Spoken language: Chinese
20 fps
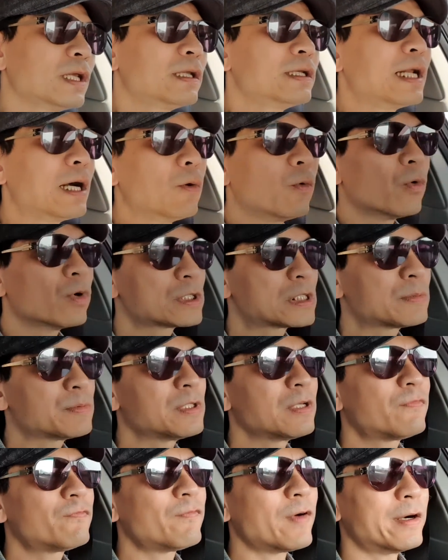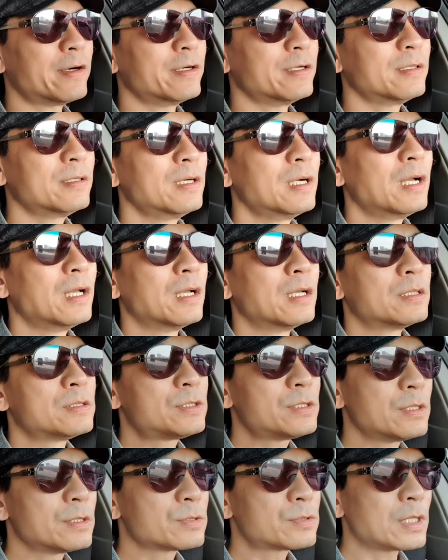那我是不是反而，
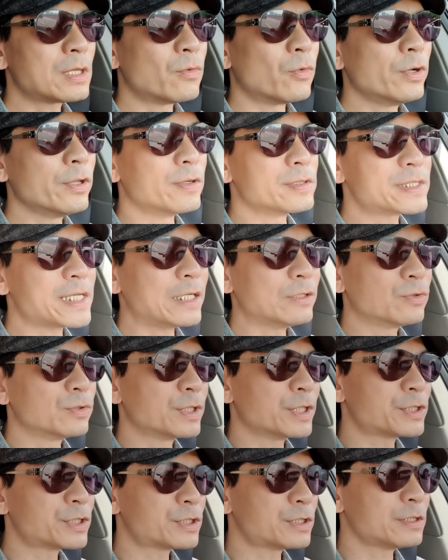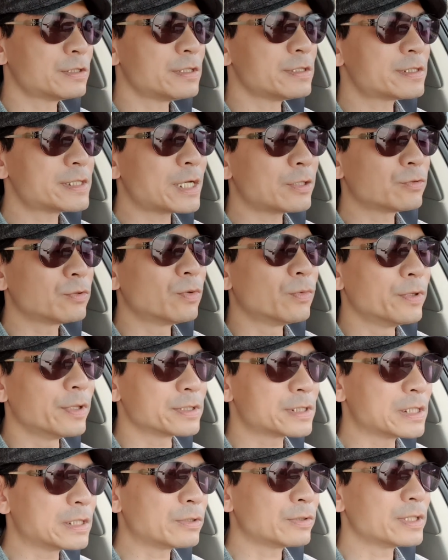就算我有再多的实力，再多我
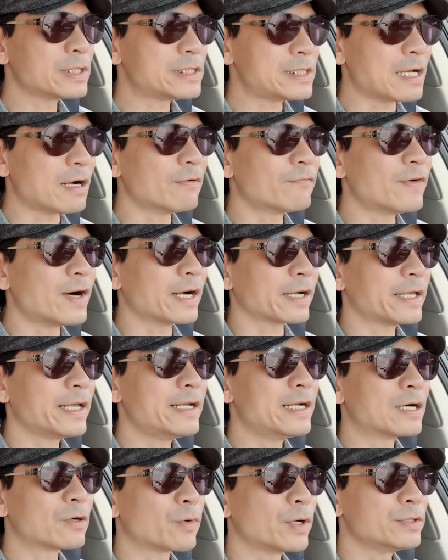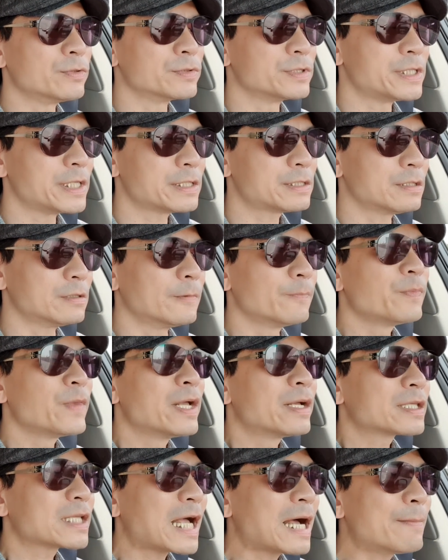有再多的想法可以让观众接受，
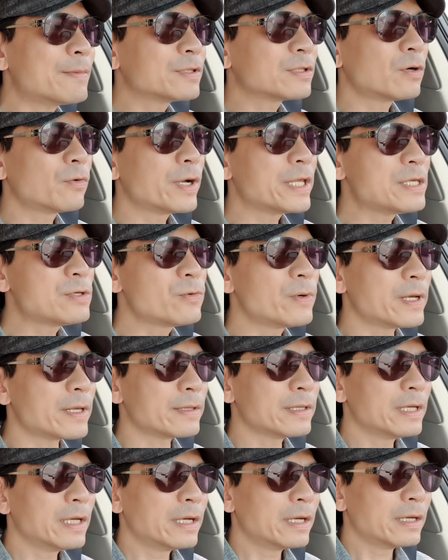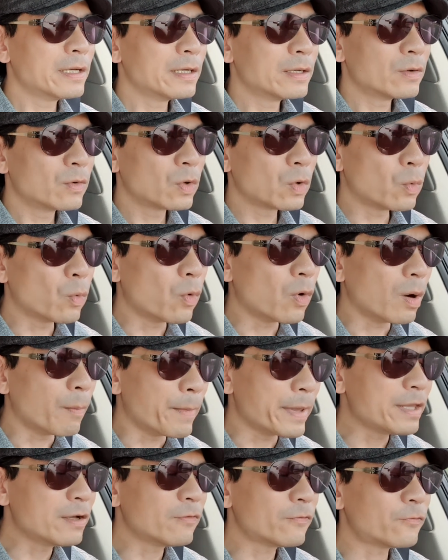他们都会因为我
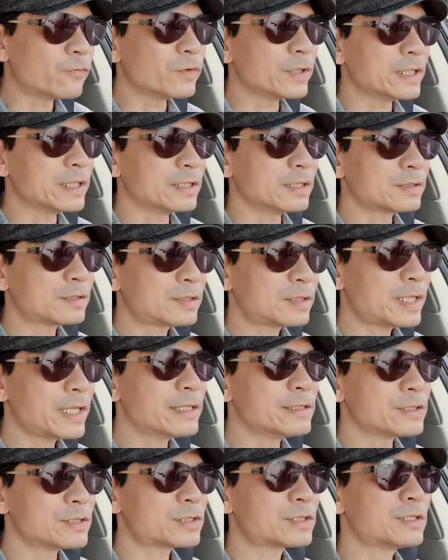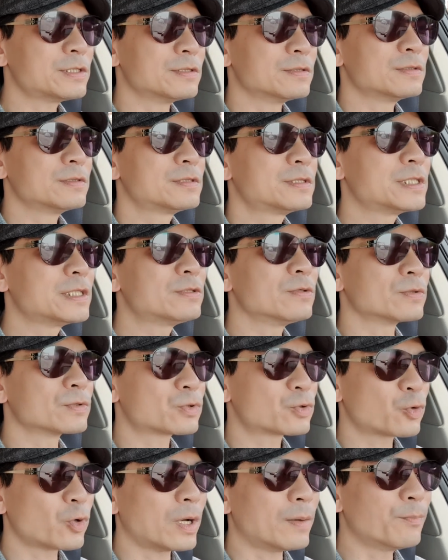没有符合电视这种
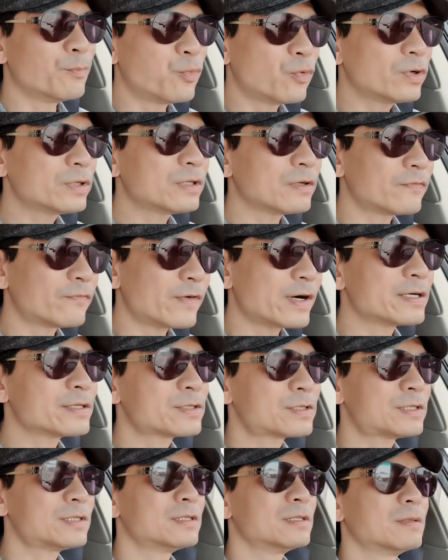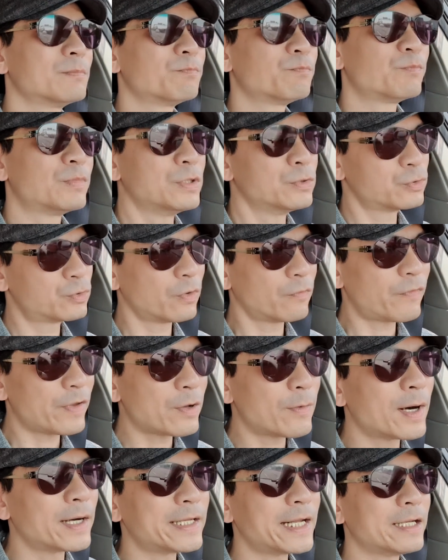传播的方式，比如说
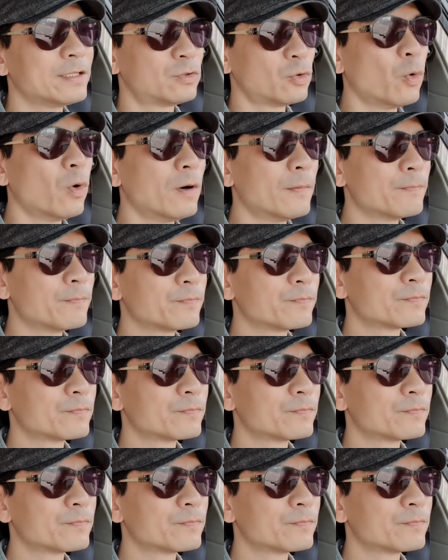废话太多。